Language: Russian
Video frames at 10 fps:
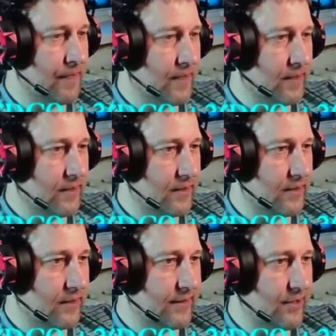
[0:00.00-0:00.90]
э,
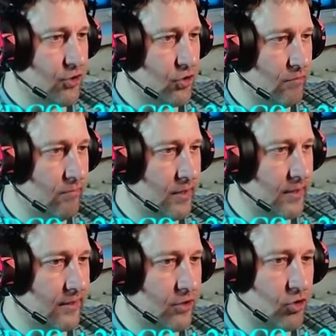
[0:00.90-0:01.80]
на чем бы,
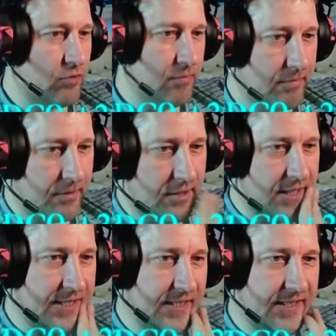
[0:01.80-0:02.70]
на чем бы
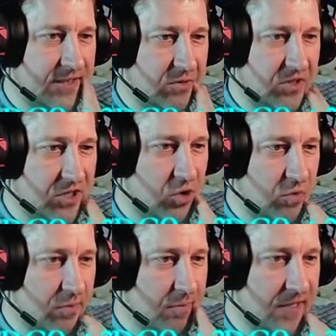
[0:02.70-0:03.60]
подняться, да, то есть на чем
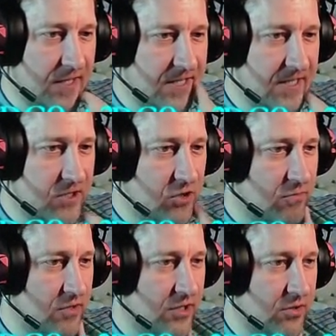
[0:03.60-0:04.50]
бы подняться, на чем
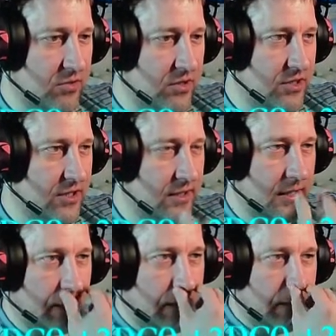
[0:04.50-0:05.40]
бы раскрутиться.
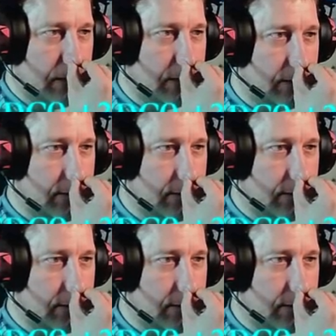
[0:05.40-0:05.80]
Э,